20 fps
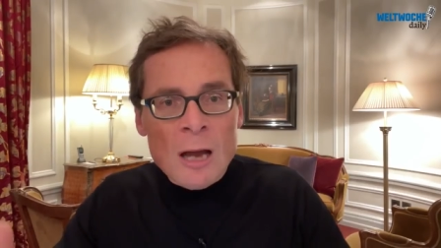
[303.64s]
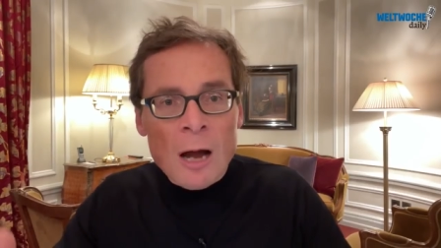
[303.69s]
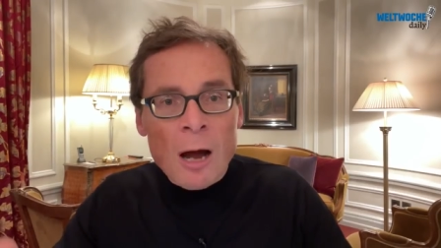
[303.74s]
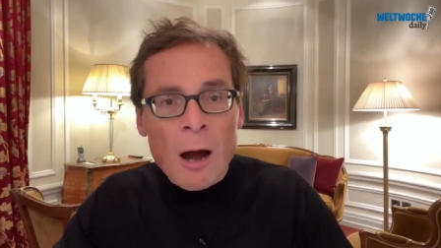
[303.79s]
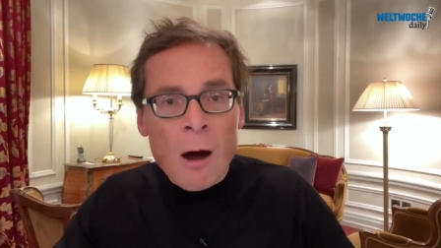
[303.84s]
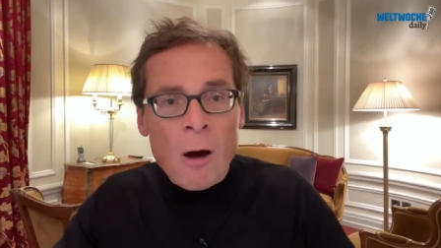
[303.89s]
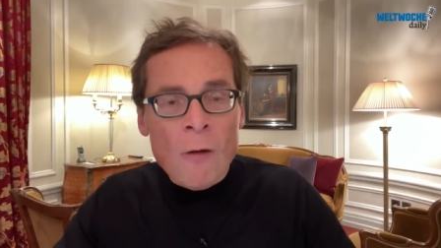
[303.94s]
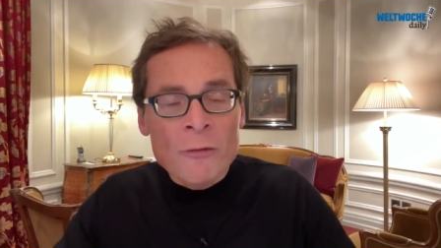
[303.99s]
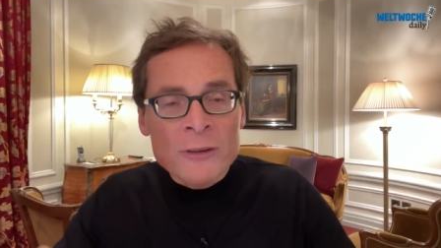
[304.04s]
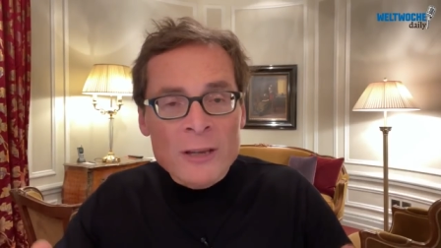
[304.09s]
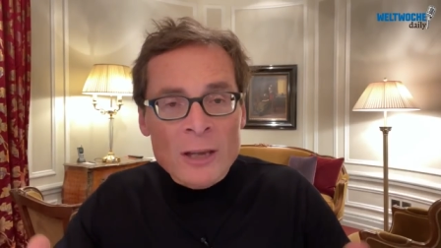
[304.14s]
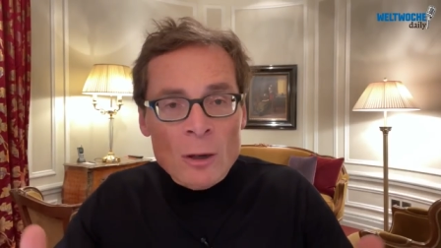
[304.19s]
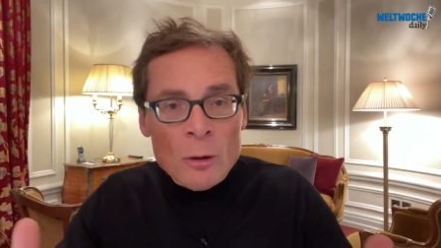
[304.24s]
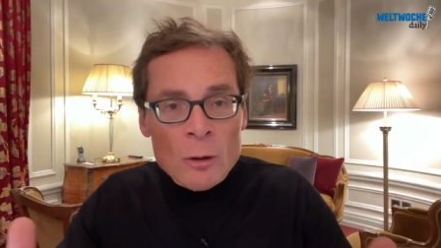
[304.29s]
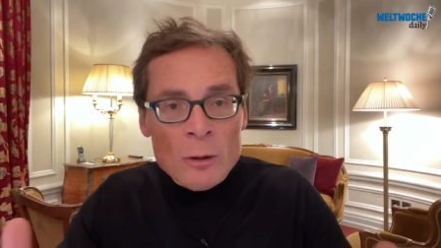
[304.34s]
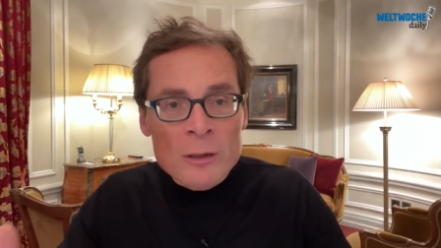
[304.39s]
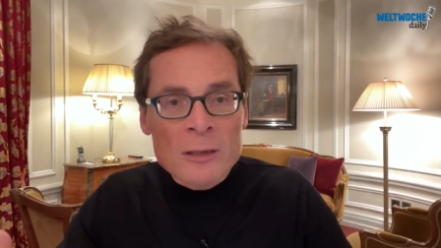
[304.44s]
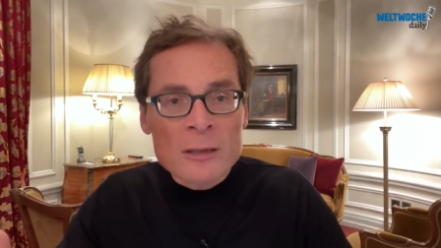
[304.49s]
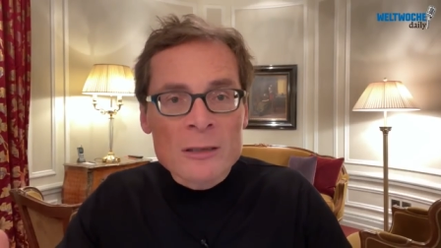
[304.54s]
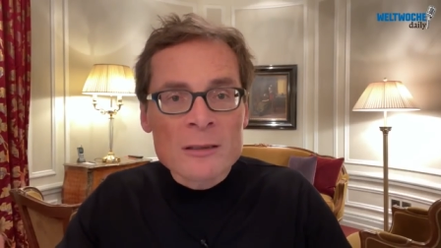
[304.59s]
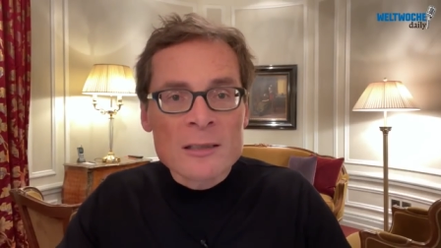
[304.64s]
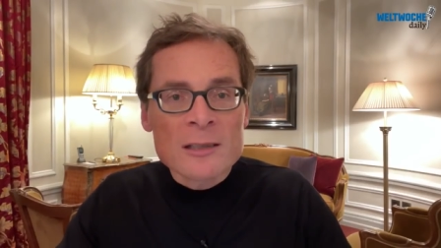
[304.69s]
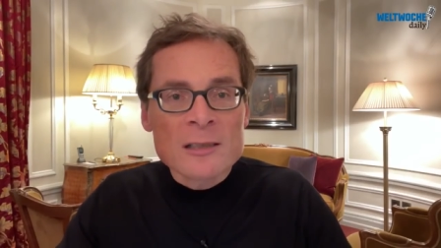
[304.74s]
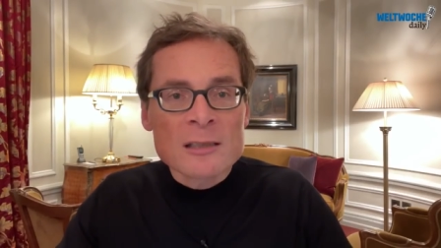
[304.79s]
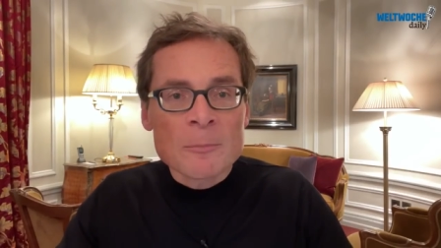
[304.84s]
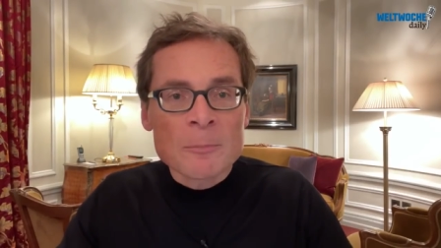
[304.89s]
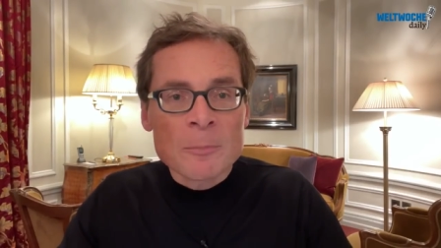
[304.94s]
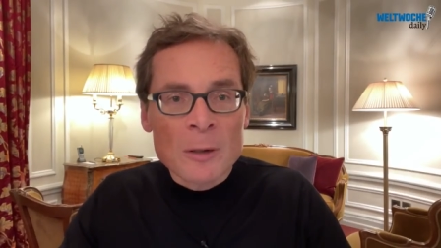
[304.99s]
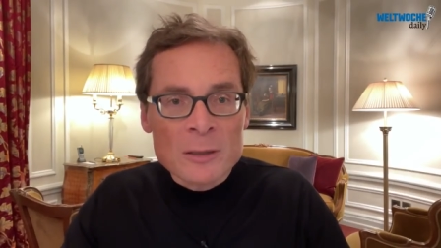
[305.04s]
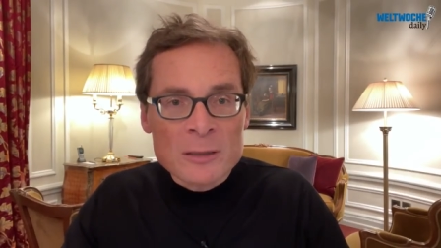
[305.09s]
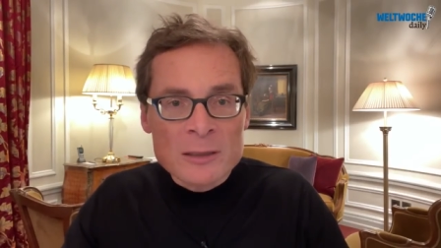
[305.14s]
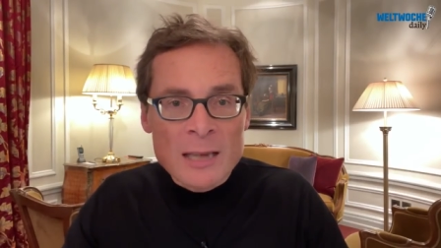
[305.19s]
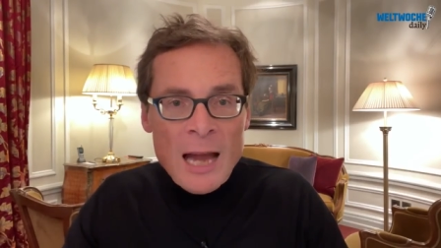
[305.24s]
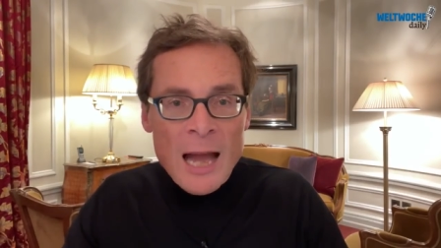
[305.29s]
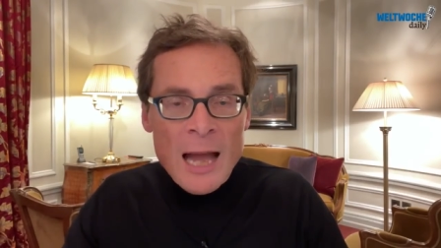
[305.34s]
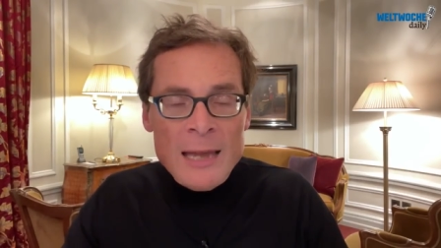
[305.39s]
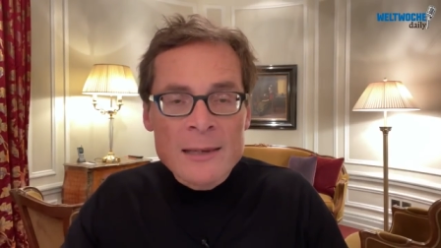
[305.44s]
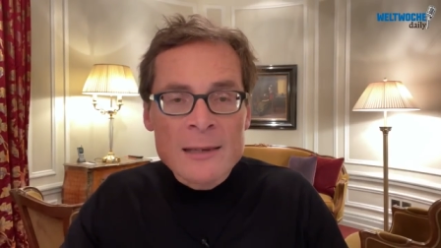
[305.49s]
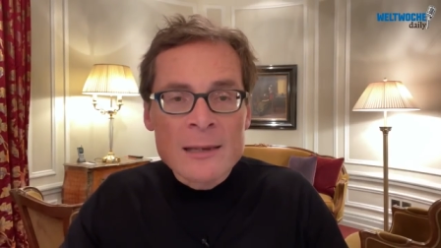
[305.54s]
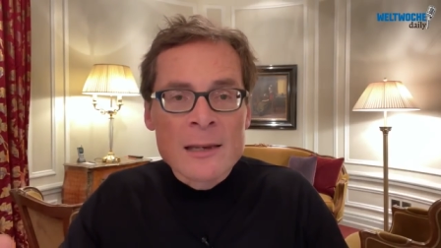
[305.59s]
die Angehörigen dieser
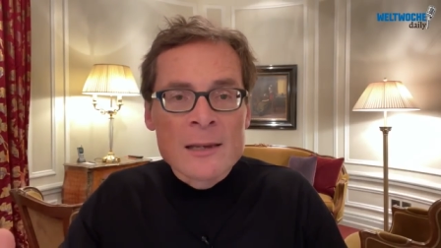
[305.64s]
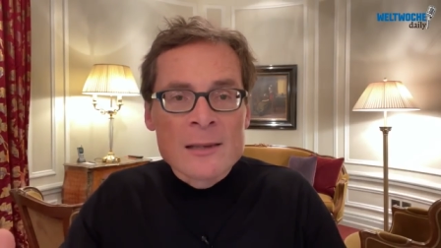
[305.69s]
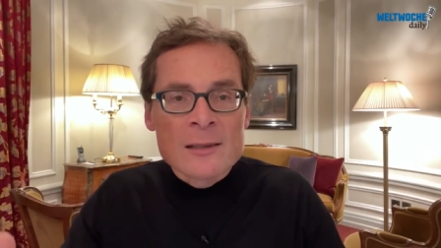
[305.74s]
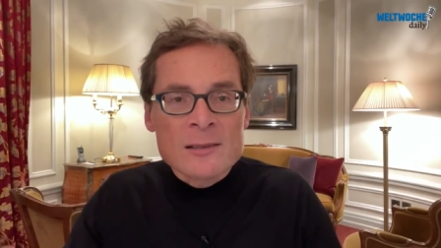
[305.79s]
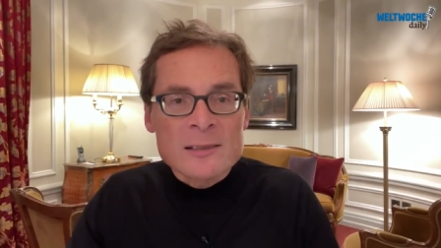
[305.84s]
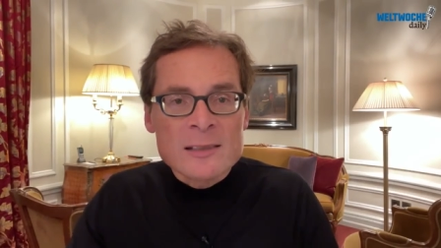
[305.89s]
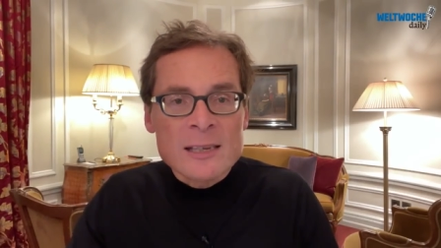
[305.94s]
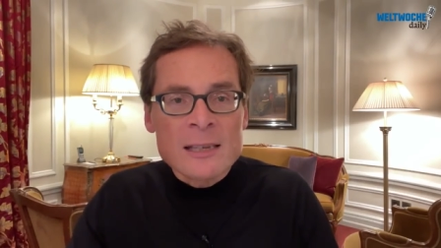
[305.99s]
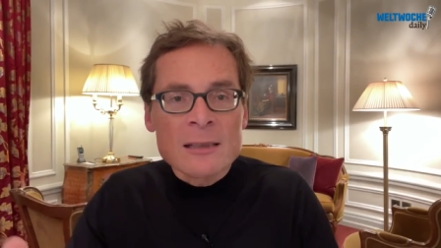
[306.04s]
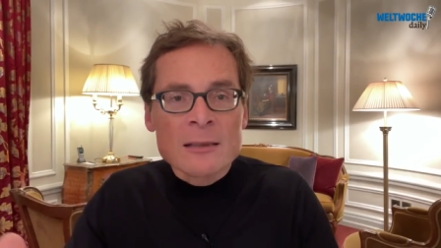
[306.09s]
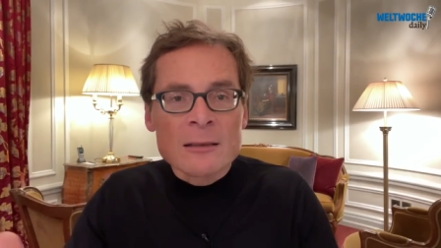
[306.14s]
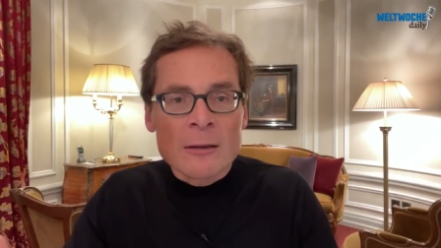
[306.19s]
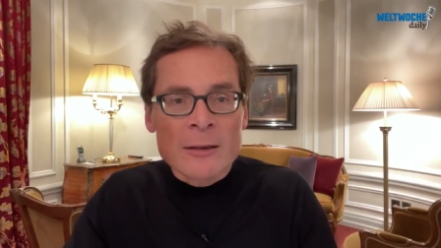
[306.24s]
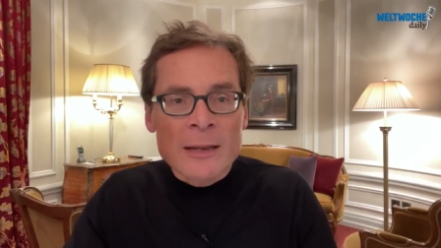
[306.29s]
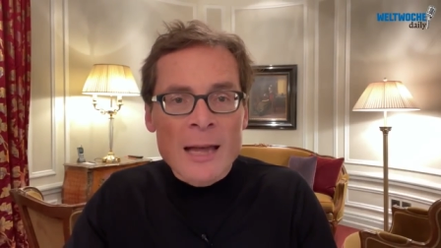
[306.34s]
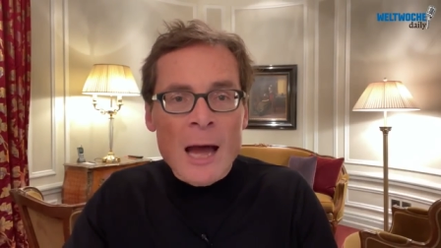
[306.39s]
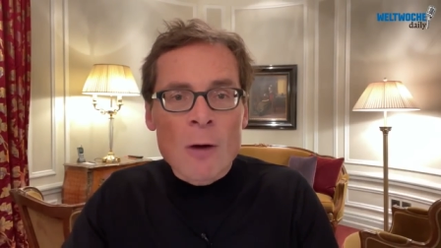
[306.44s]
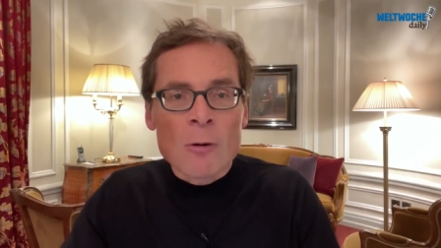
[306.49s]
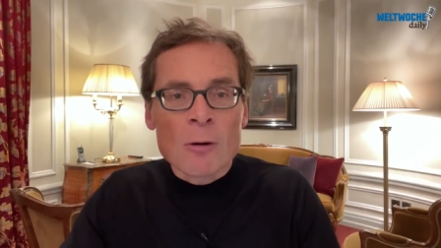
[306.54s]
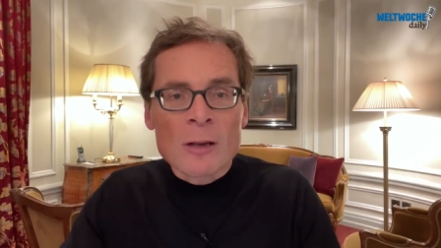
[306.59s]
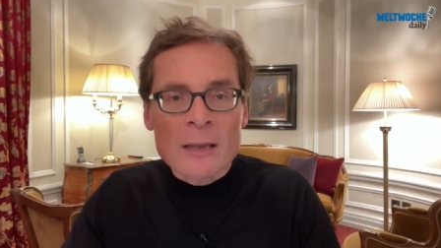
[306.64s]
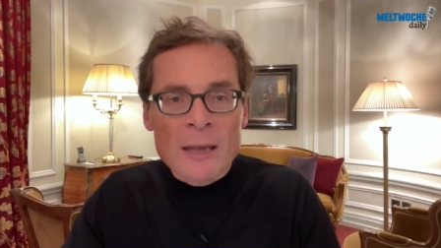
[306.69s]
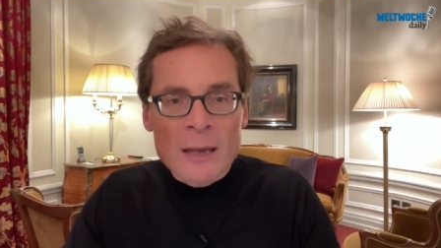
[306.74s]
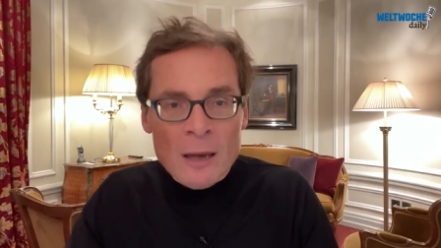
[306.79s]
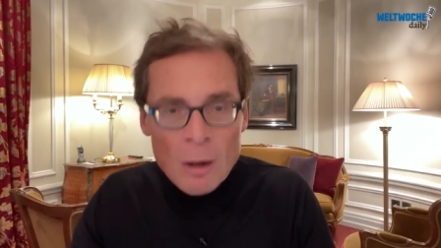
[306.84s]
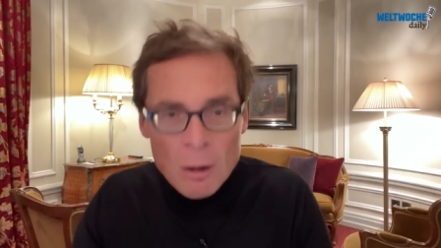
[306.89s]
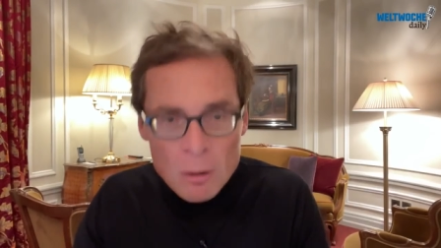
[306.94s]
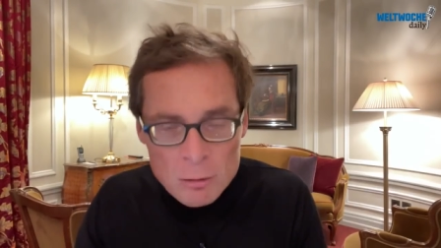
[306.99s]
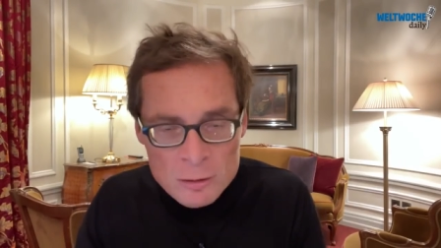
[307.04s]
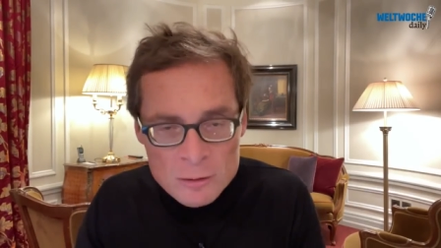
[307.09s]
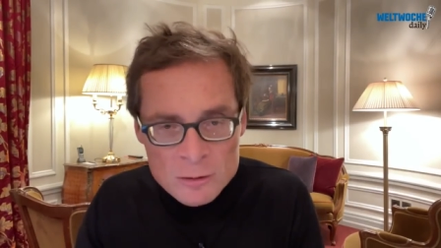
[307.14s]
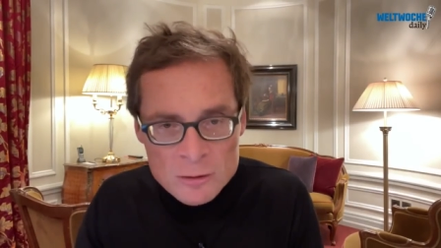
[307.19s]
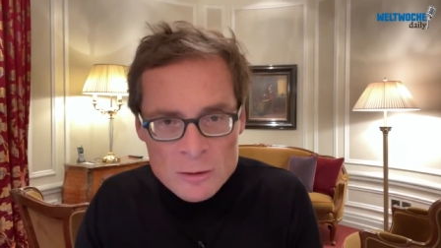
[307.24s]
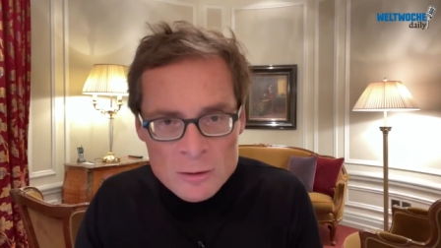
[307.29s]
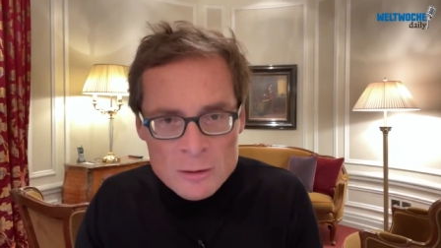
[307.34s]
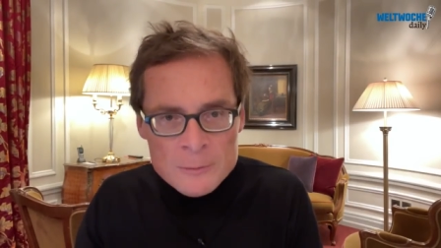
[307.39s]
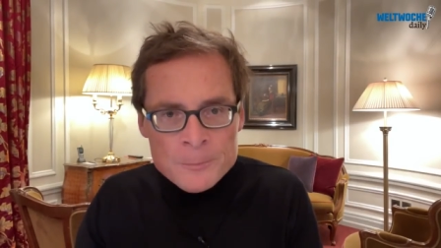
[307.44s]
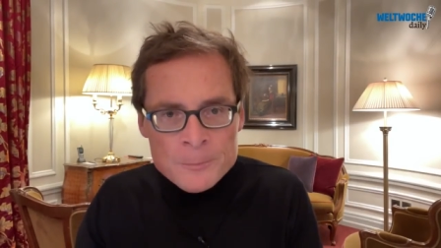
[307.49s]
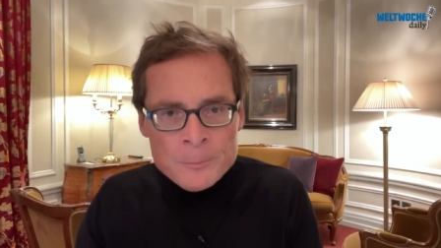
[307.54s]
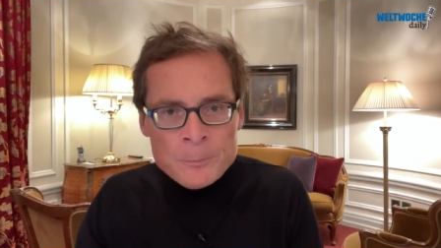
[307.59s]
Partei sind dann auch
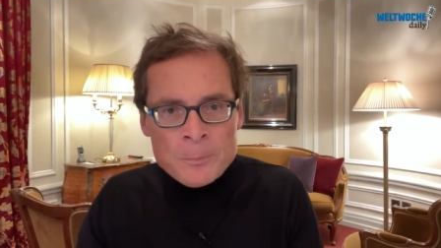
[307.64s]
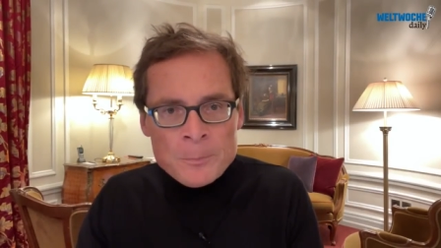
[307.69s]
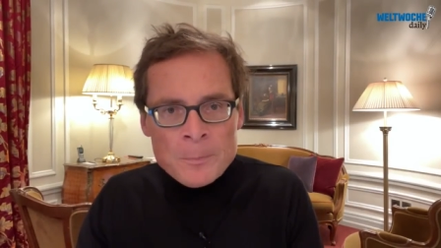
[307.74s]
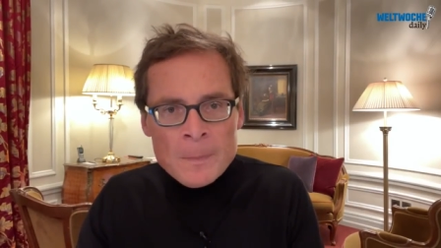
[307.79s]
gehalten,